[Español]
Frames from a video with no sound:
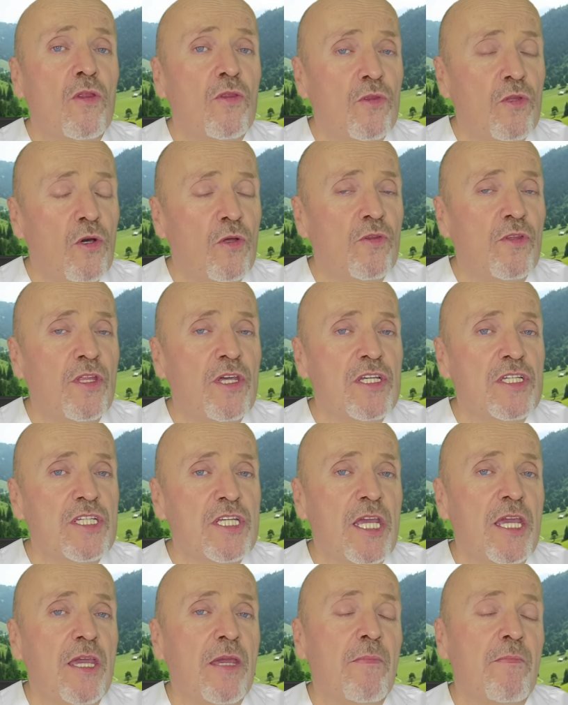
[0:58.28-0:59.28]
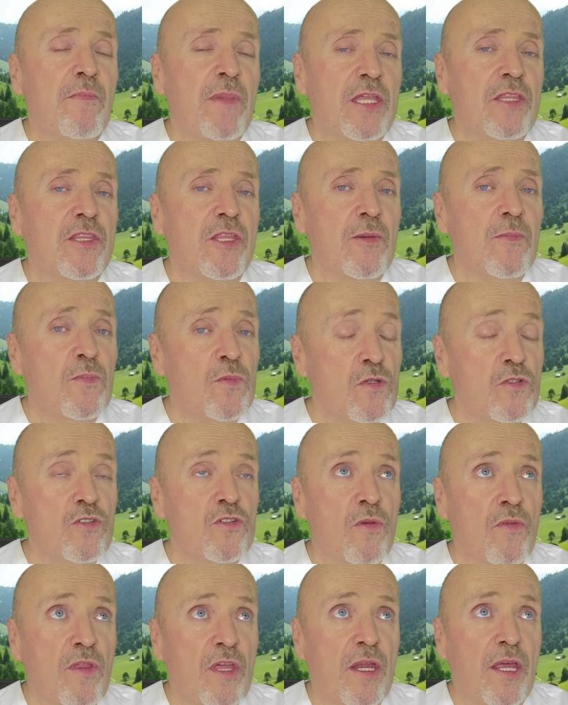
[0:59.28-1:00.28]
donde se mete
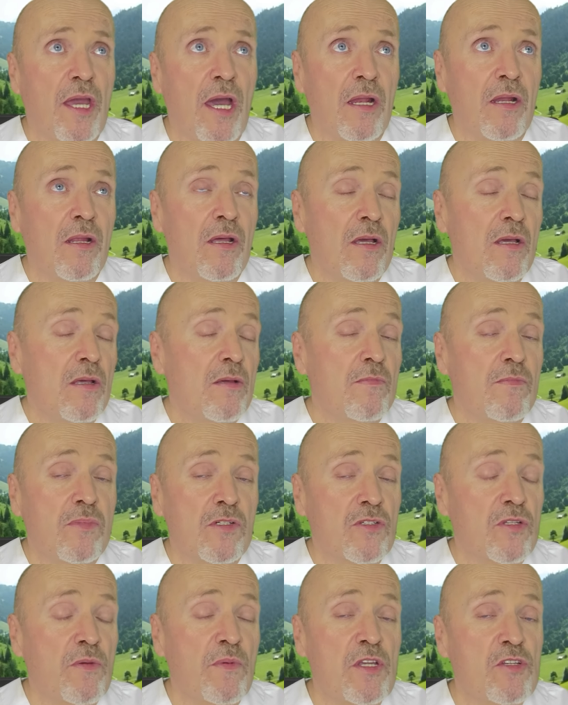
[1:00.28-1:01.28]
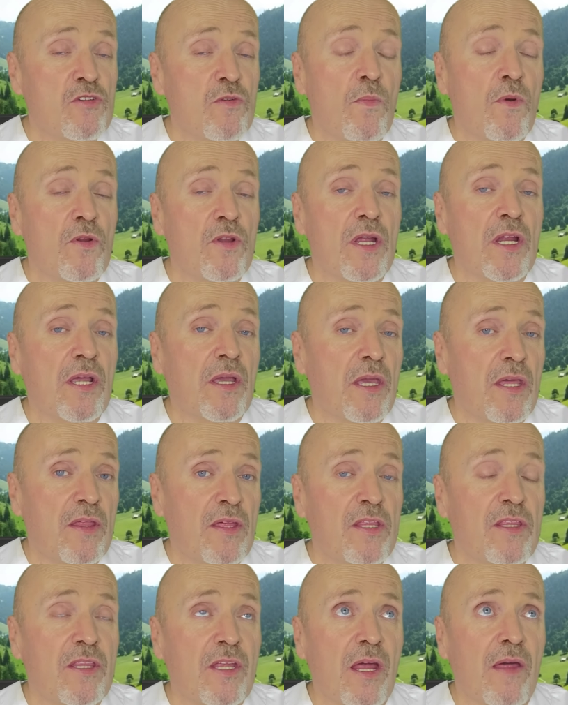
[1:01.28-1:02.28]
mucho cereal, pues debéis suponer que de
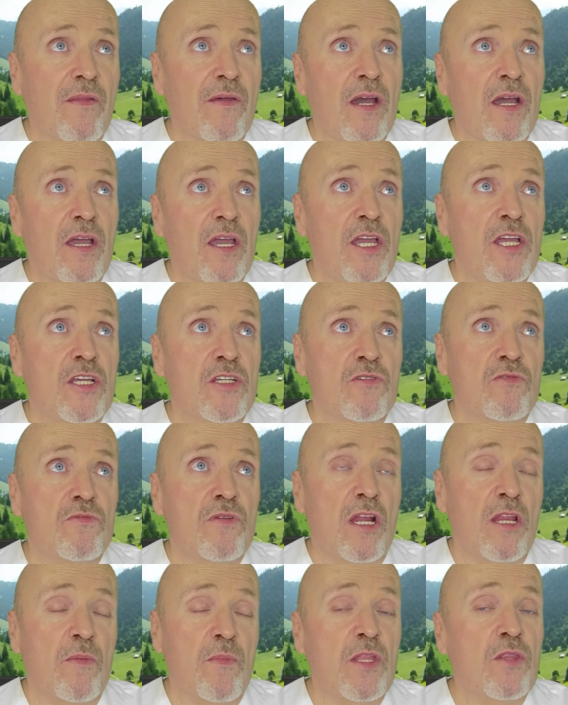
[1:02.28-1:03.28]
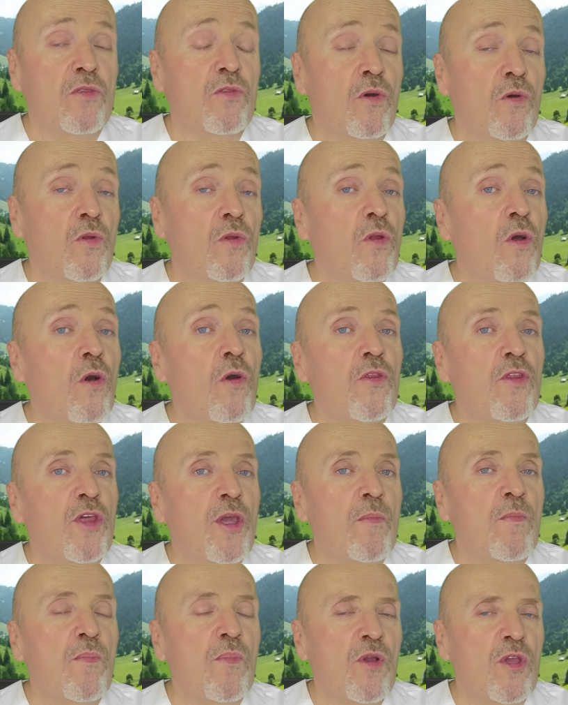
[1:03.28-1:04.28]
entrada es un alimento no de
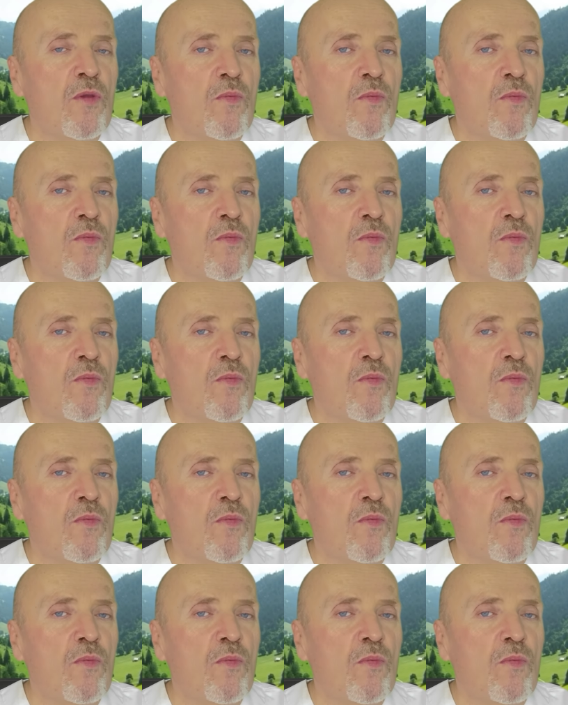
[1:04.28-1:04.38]
muy